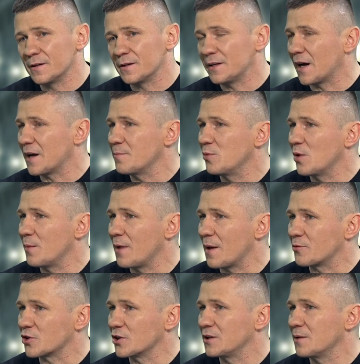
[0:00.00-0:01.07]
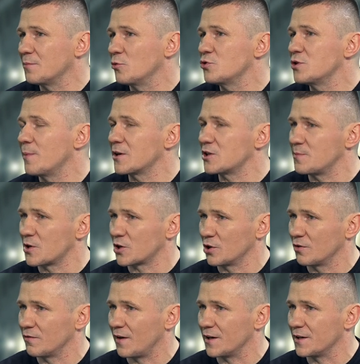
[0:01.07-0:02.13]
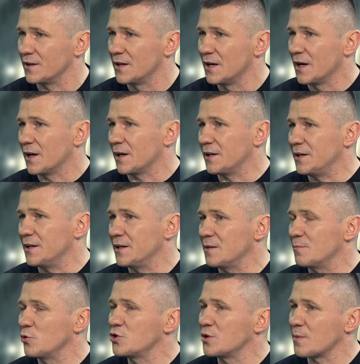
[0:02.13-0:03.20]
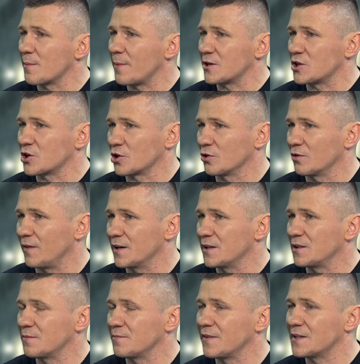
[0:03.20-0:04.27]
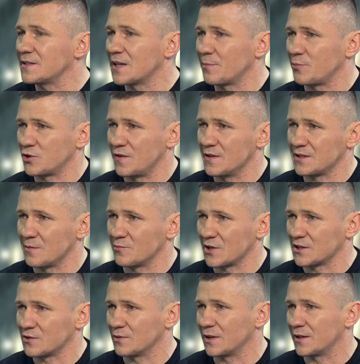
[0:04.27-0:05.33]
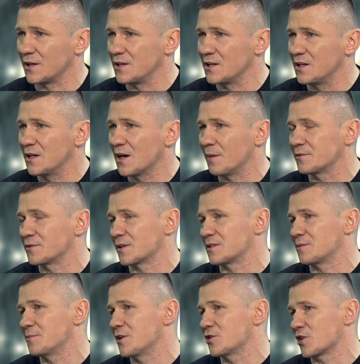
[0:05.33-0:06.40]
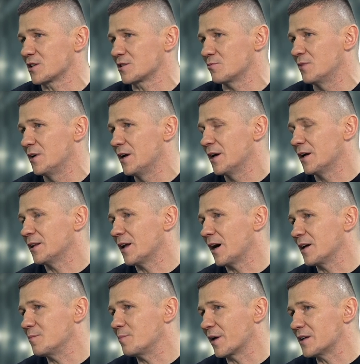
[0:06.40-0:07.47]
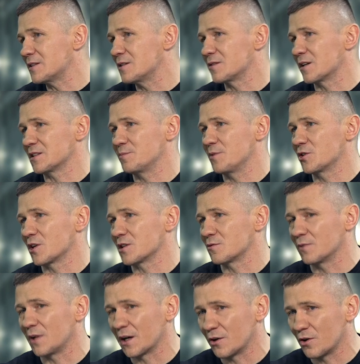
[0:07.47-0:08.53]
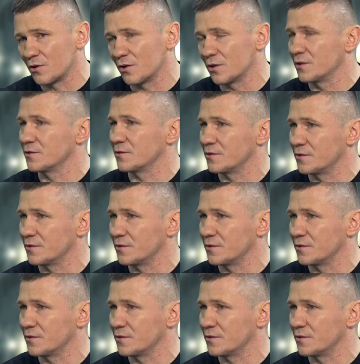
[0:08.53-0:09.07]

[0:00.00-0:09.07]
ja im byłem lepszy, tym ludzie bardziej mnie szanowali. I im ludzie mnie bardziej szanowali, tym więcej ja poświęcałem czasu na treningi, a coraz mniej czasu na imprezy, coraz mniej czasu na alkohol, y,